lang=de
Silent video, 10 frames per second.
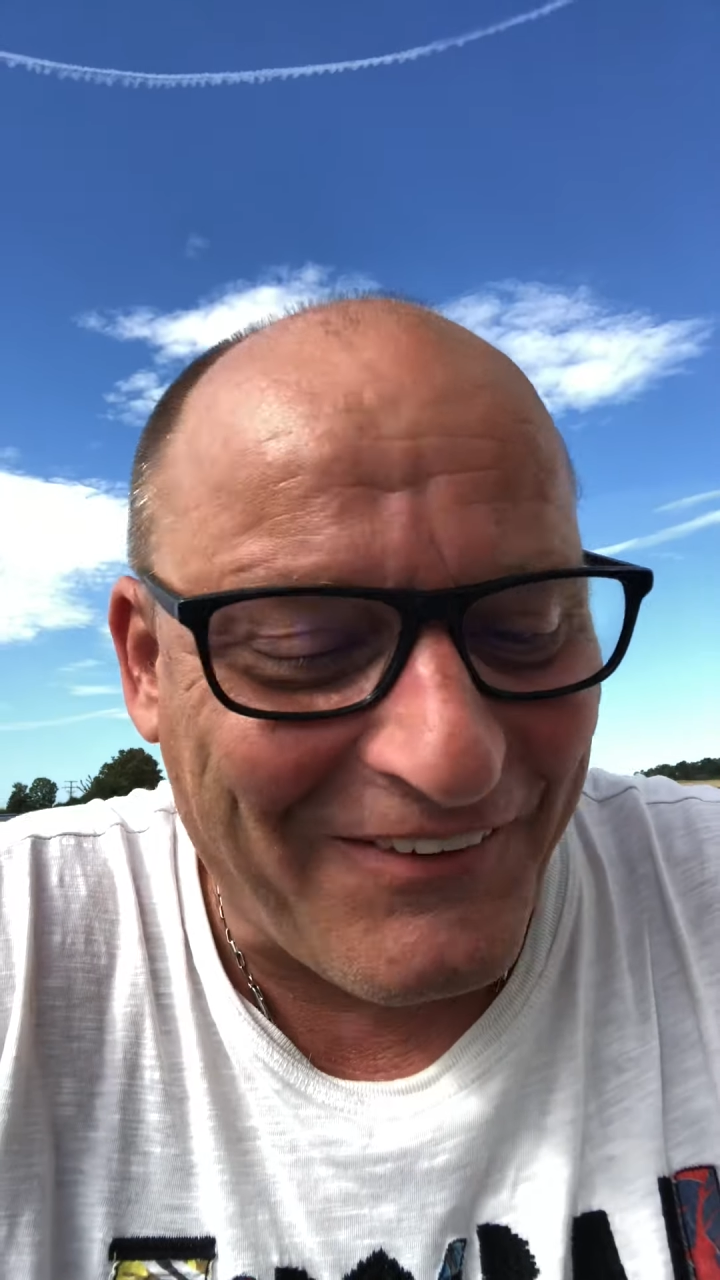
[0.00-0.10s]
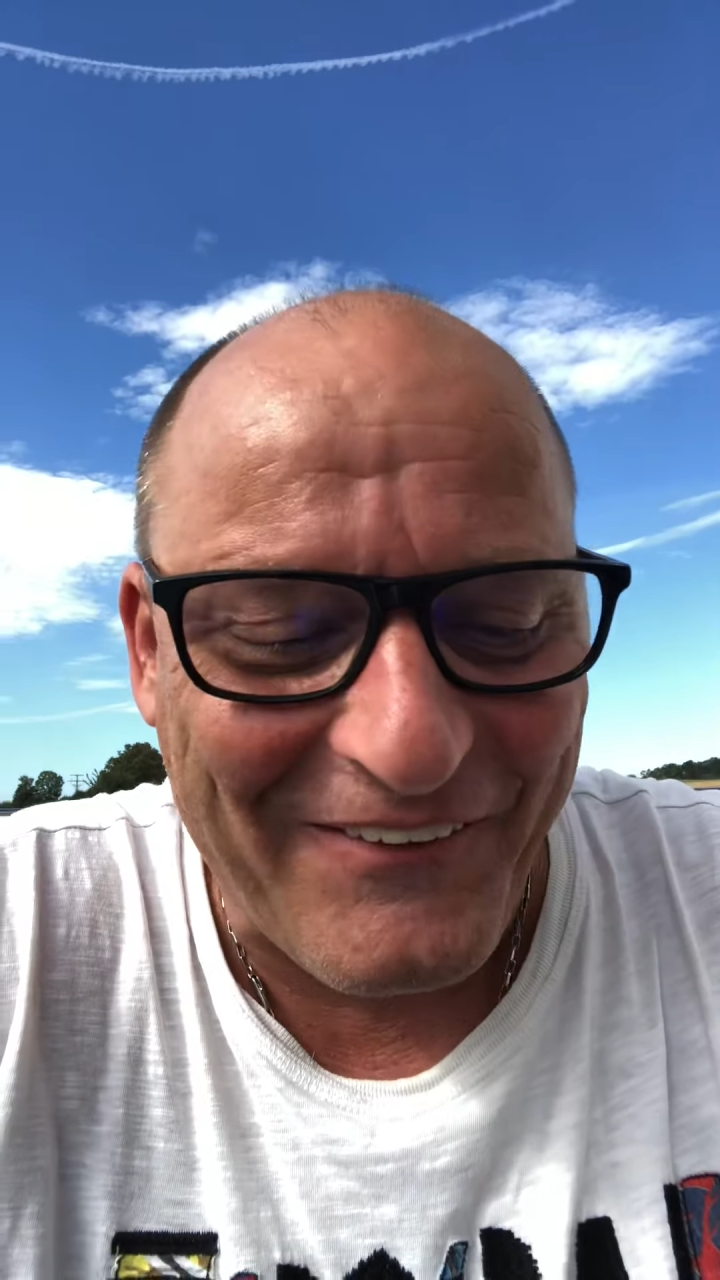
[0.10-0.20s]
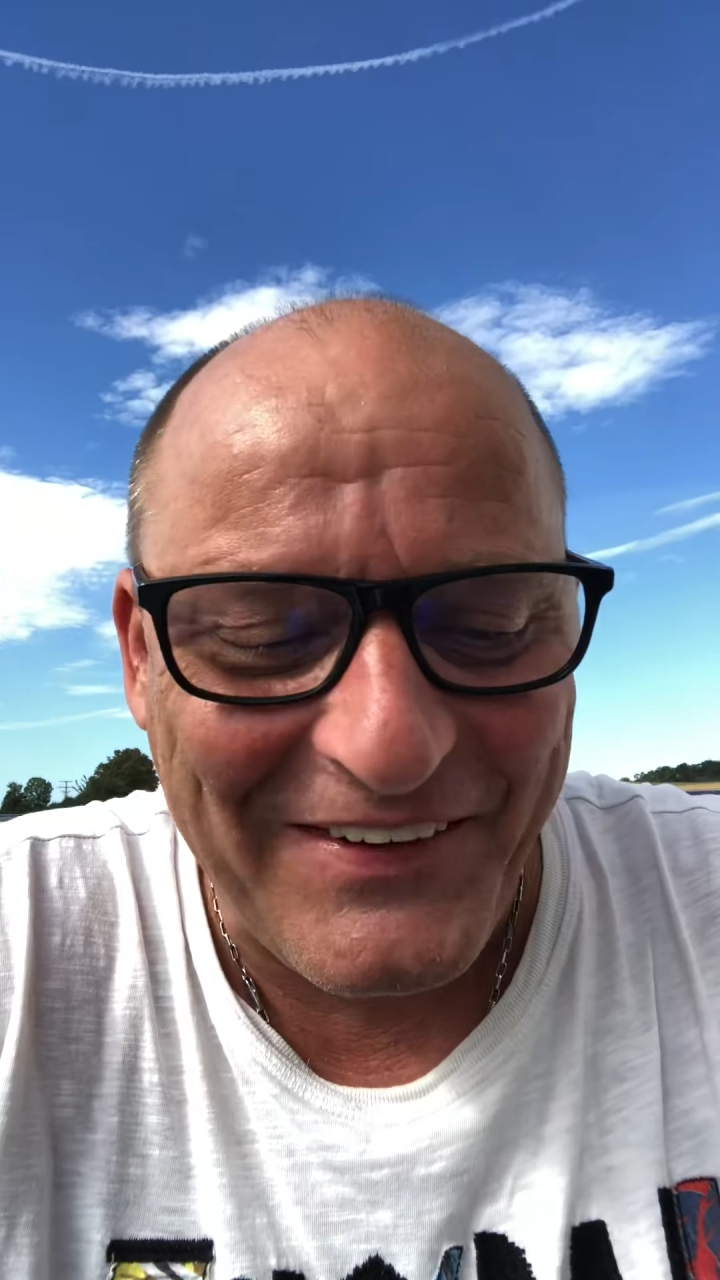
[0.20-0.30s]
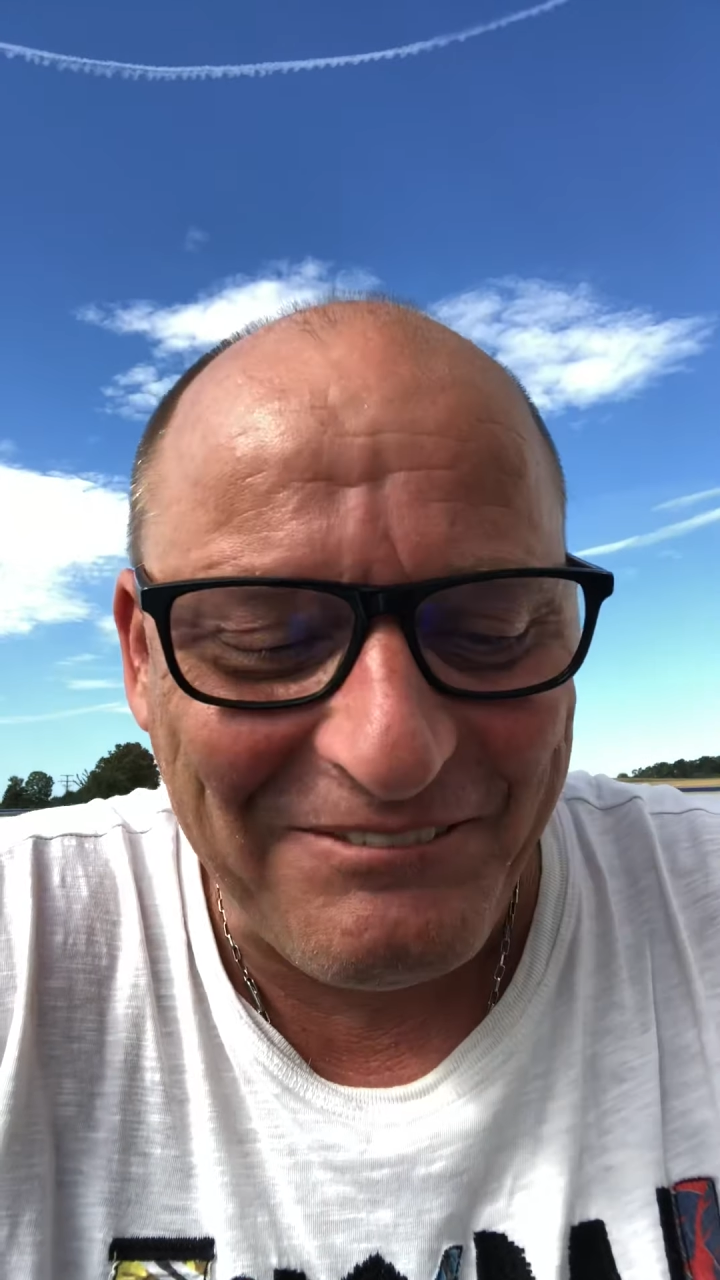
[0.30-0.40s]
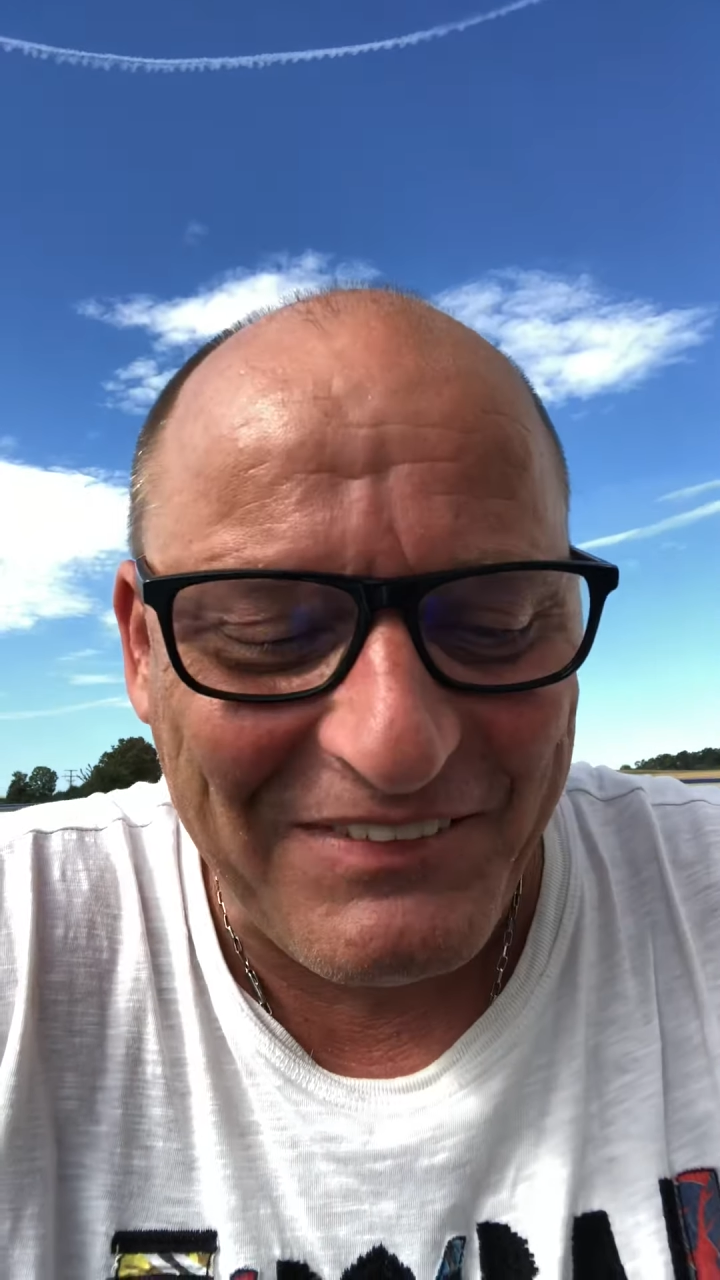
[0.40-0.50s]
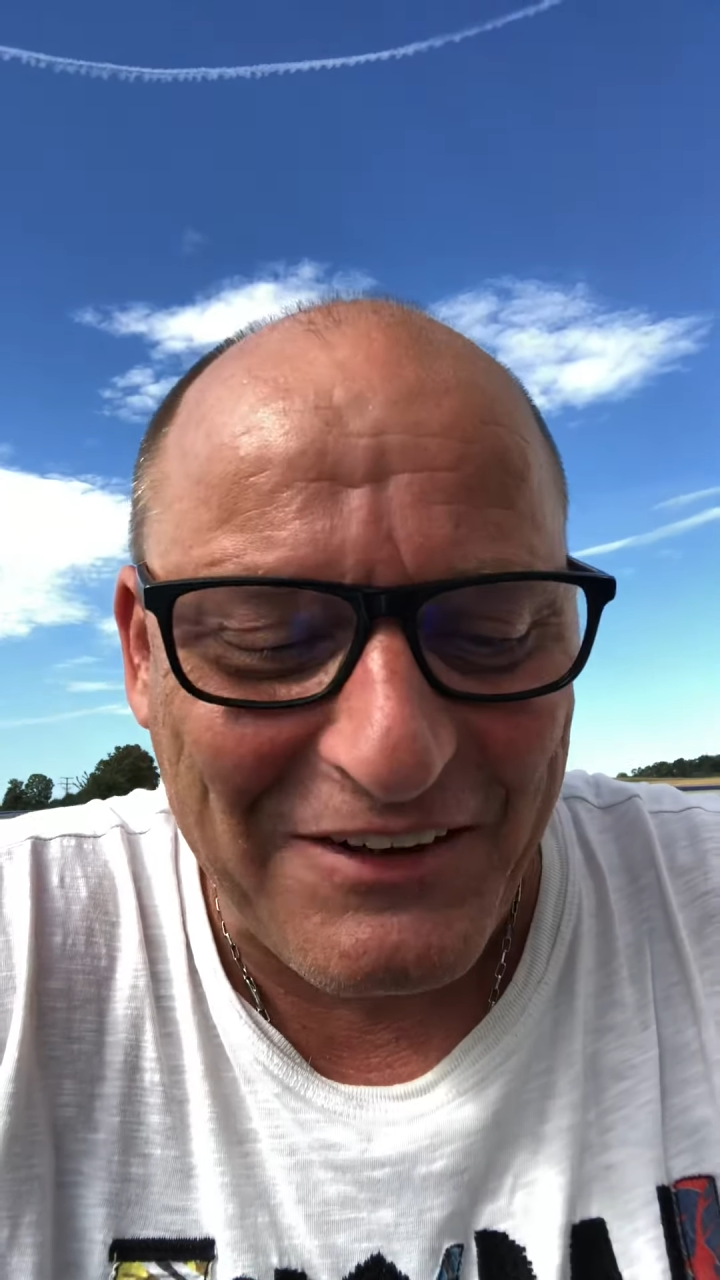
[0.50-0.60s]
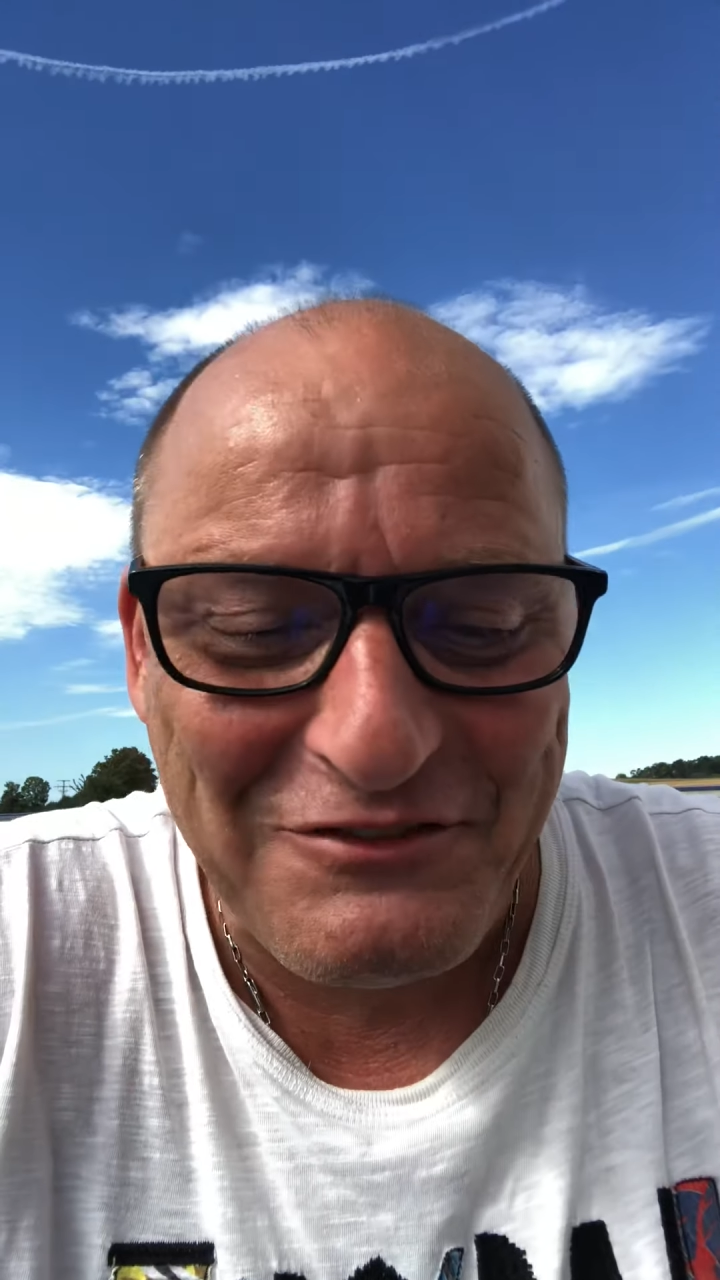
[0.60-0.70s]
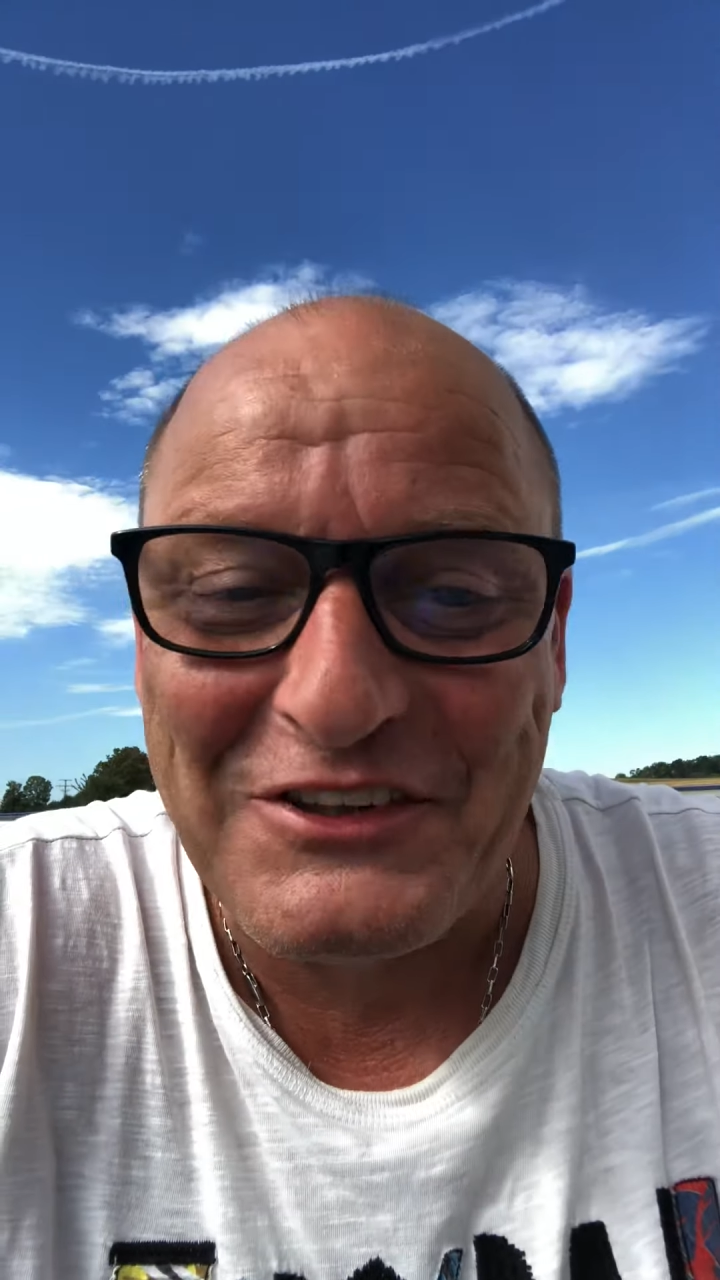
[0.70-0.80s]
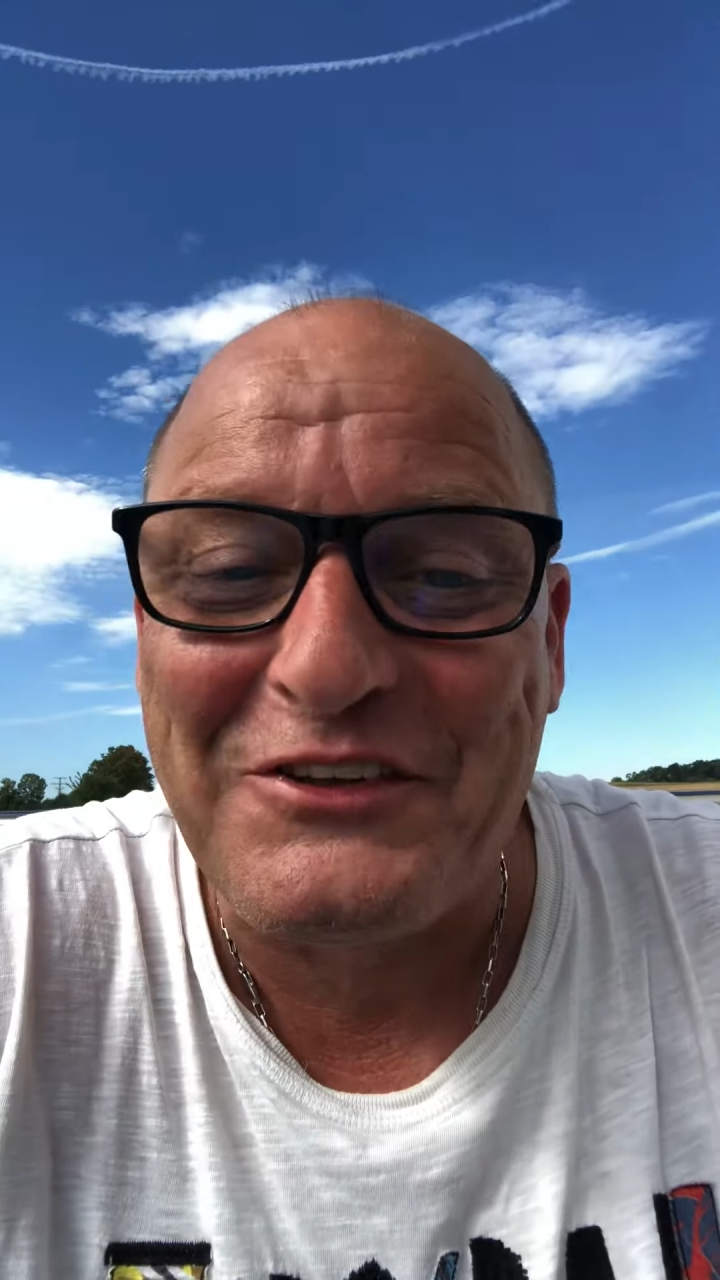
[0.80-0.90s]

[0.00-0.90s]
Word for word: Warren Buffett